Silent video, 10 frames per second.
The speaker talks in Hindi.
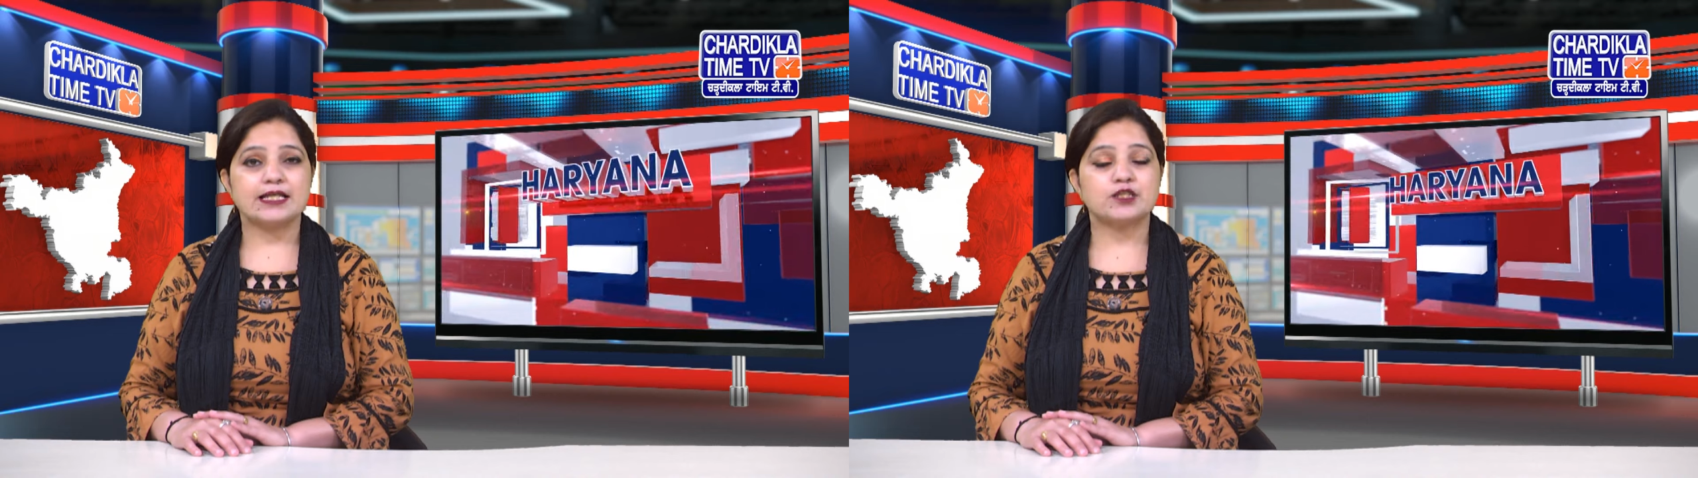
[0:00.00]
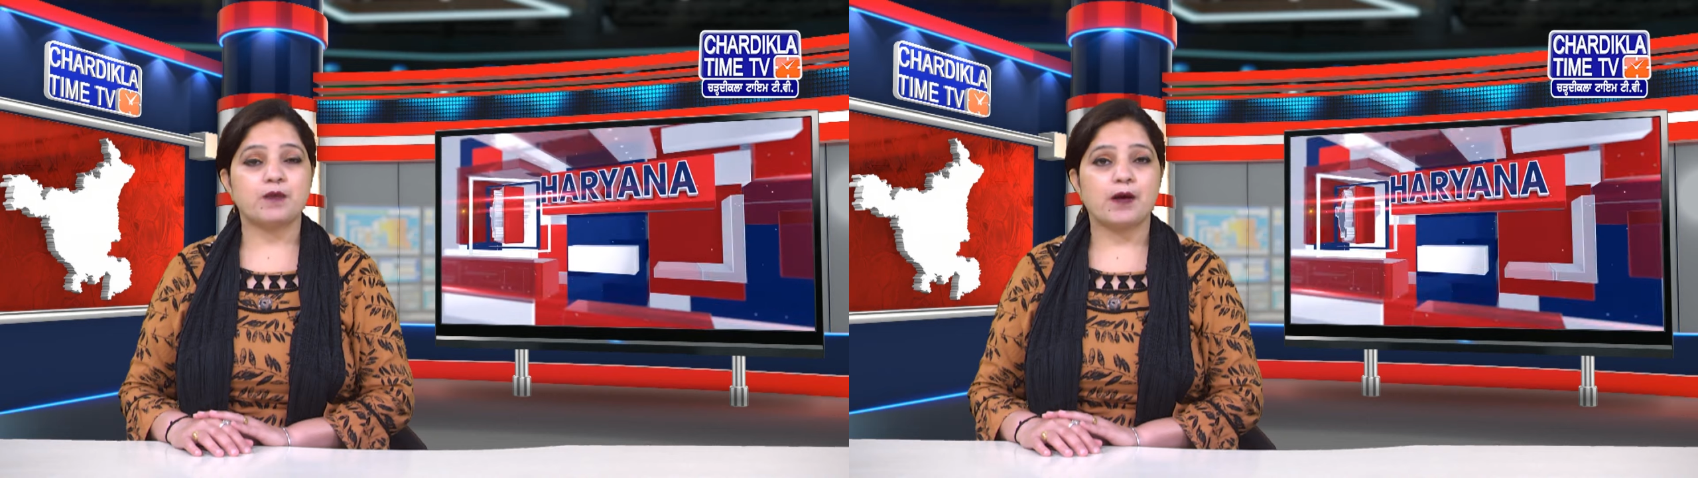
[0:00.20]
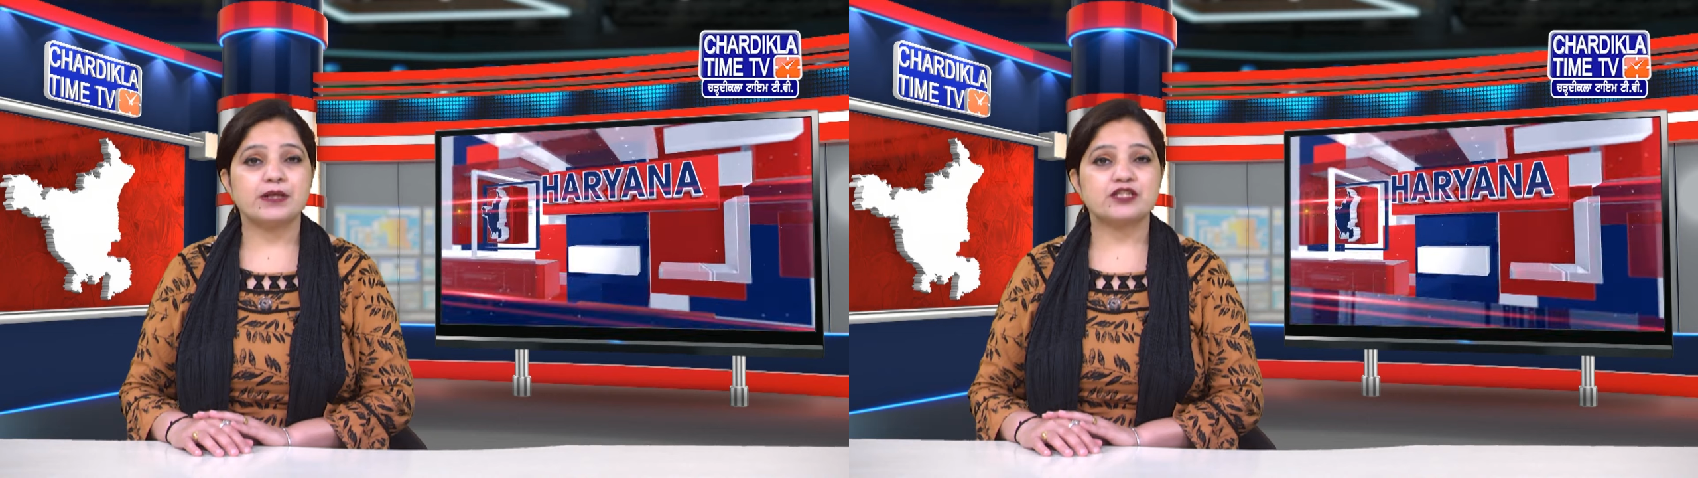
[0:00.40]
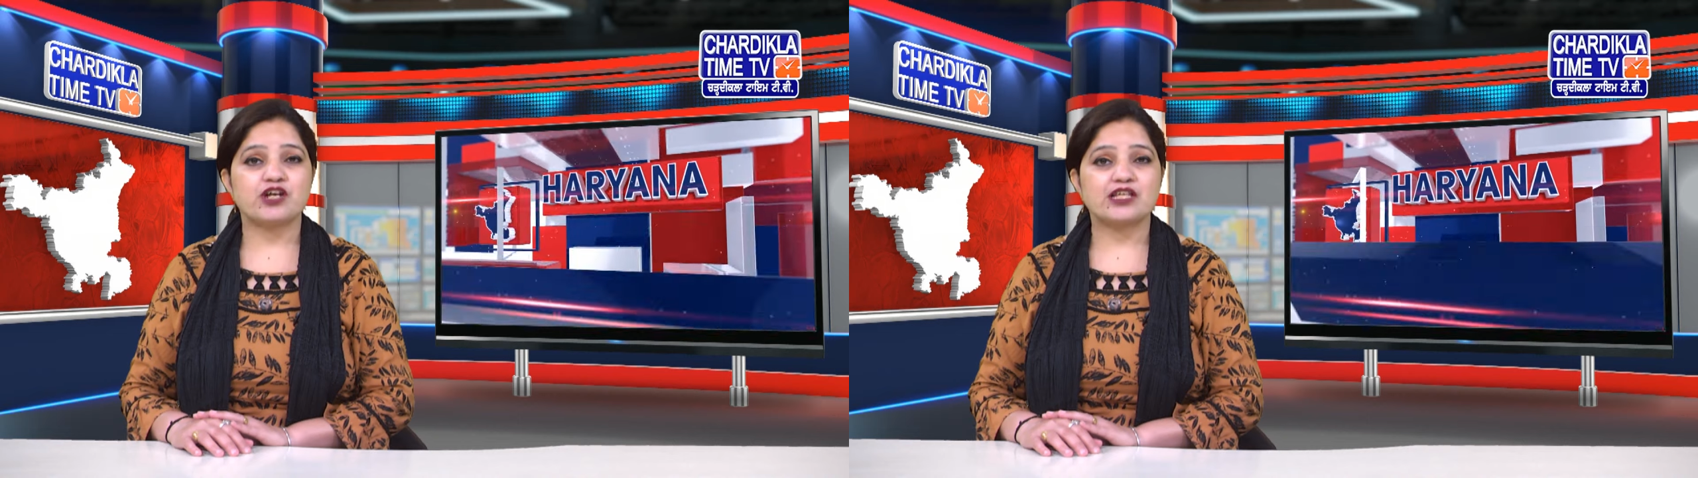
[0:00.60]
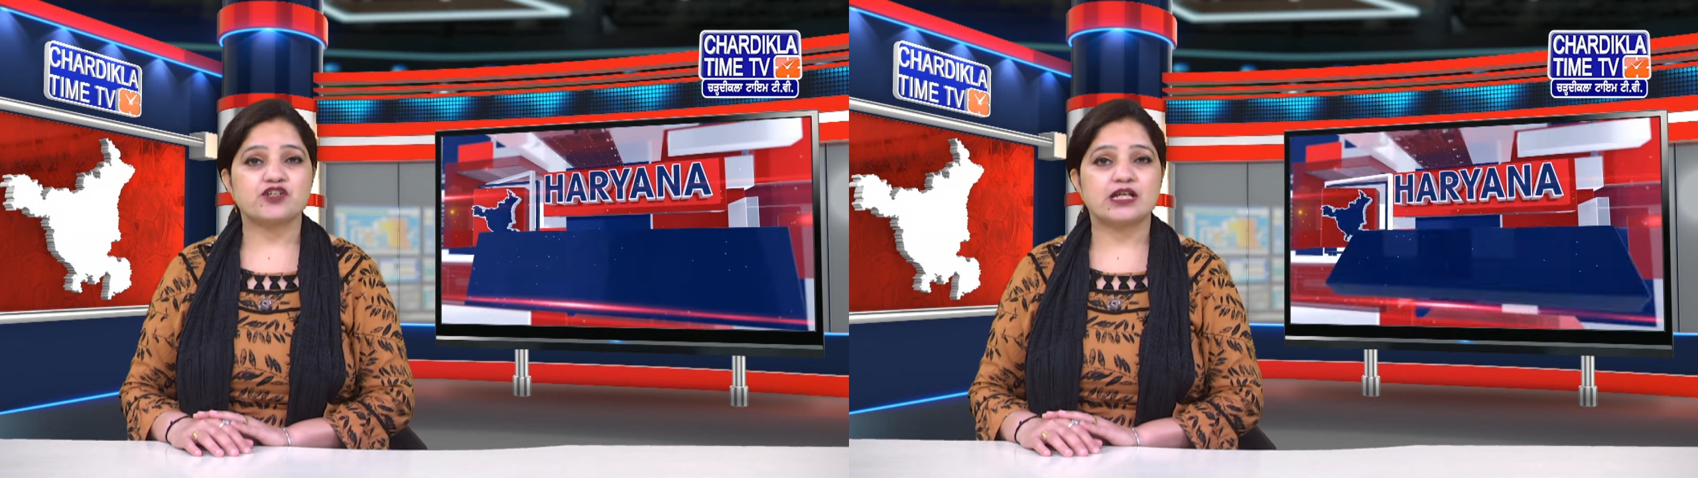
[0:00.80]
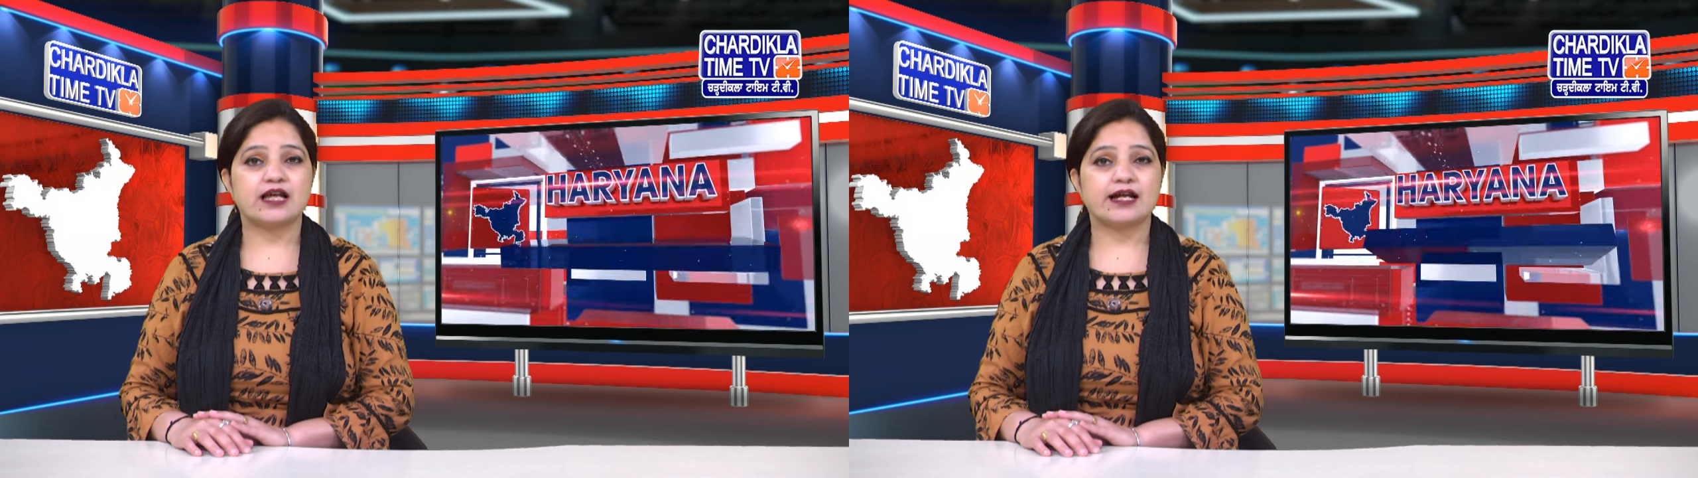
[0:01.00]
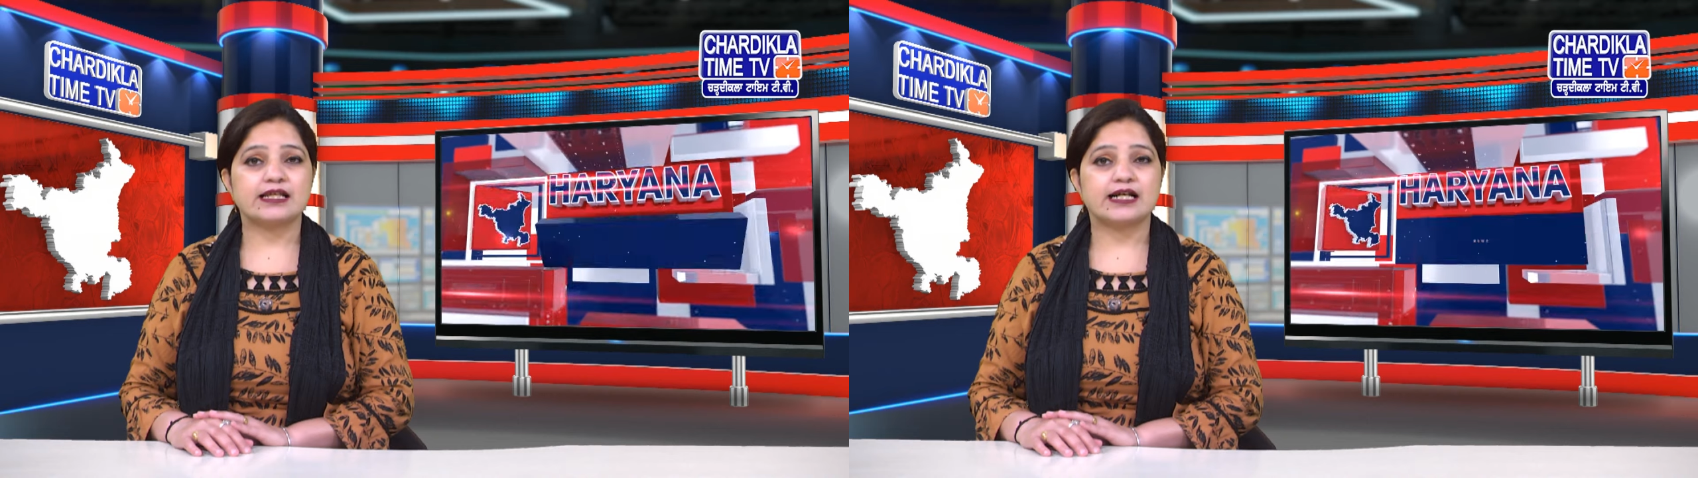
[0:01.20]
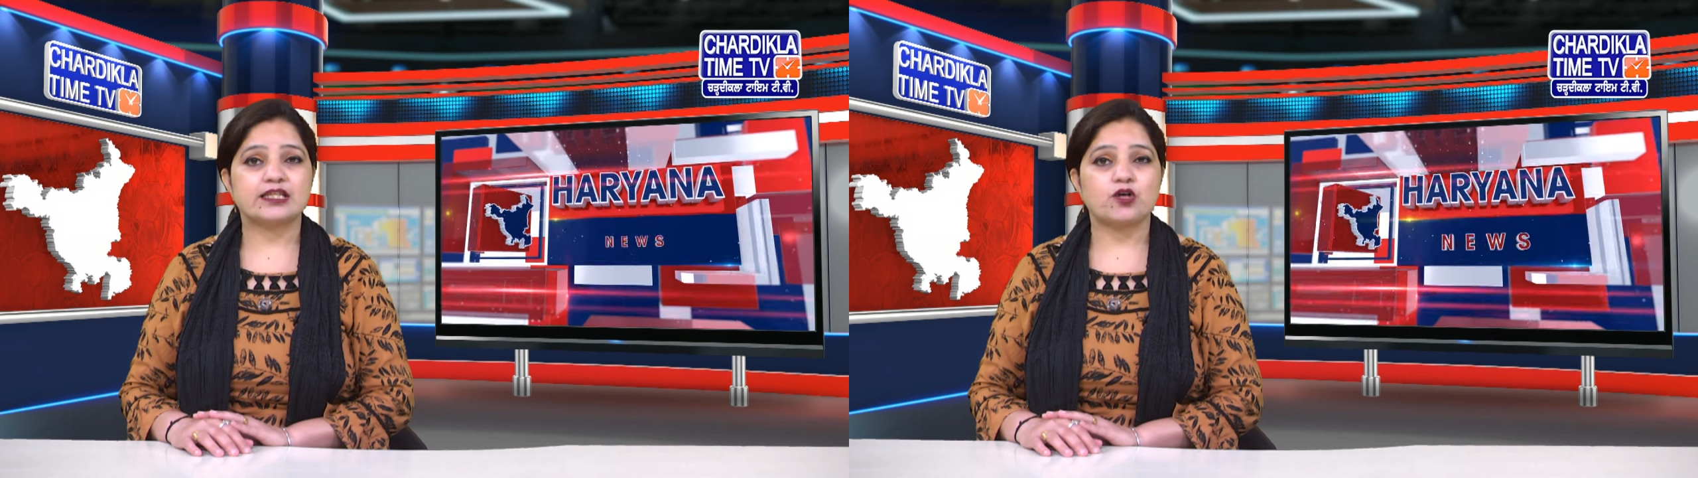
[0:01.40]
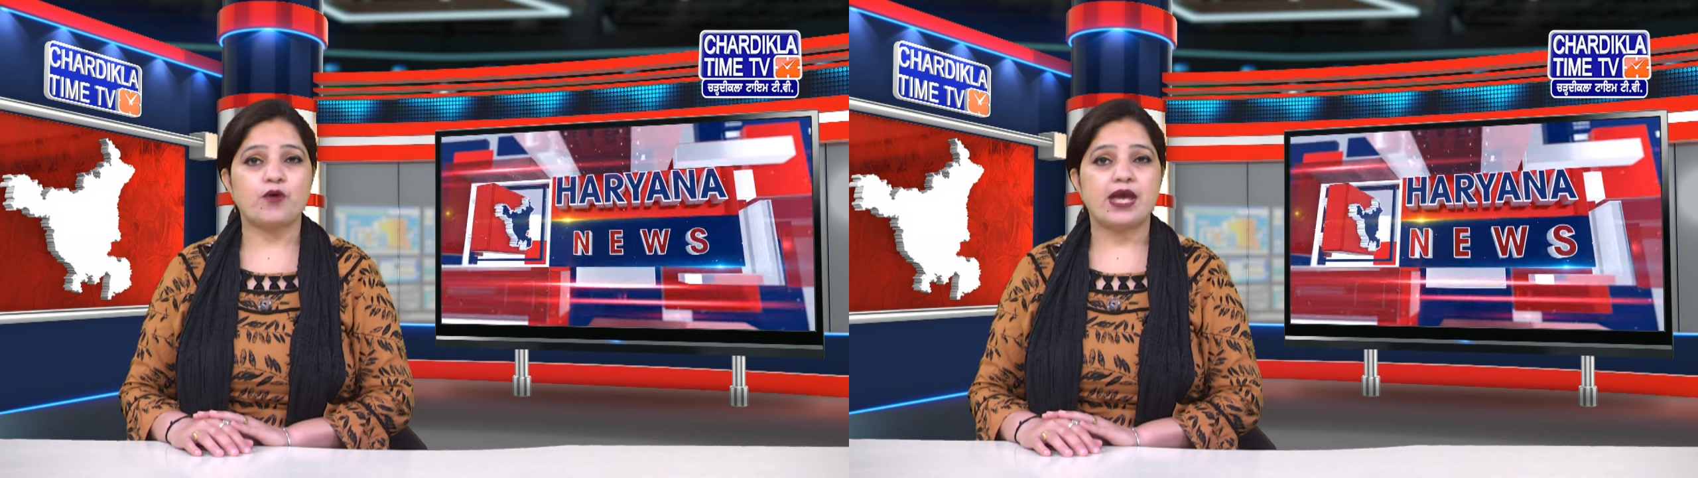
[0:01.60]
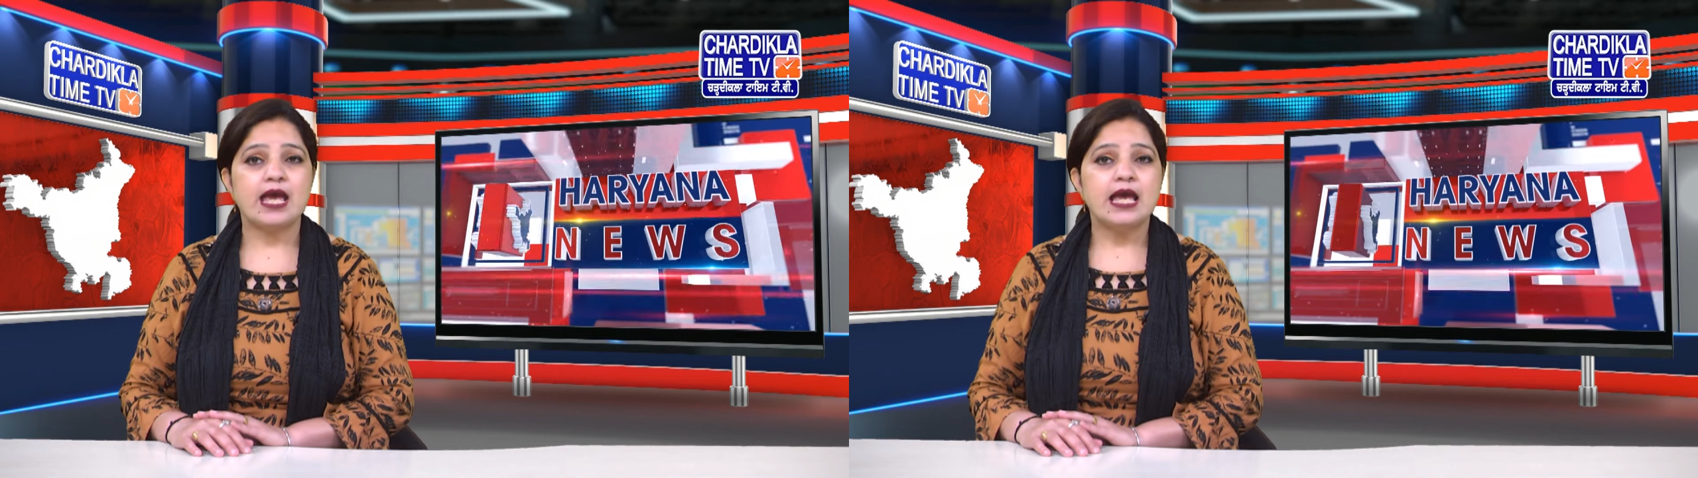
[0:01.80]
इस बाबत याचिका दाखिल करते
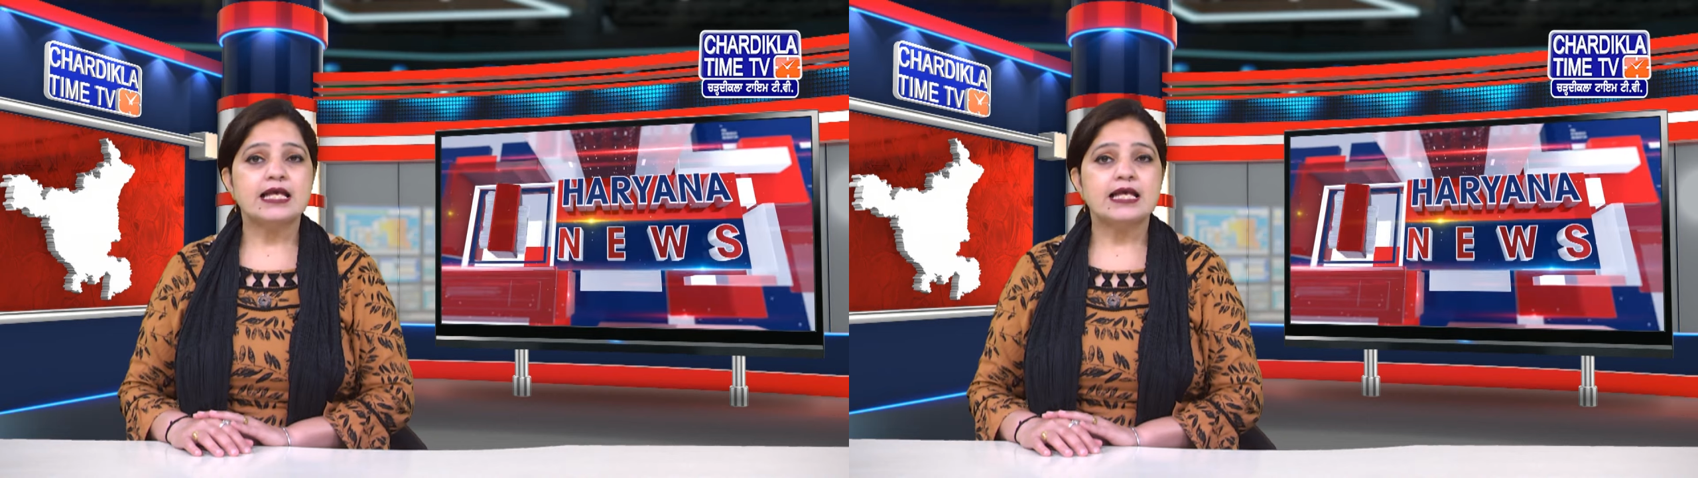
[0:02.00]
हुए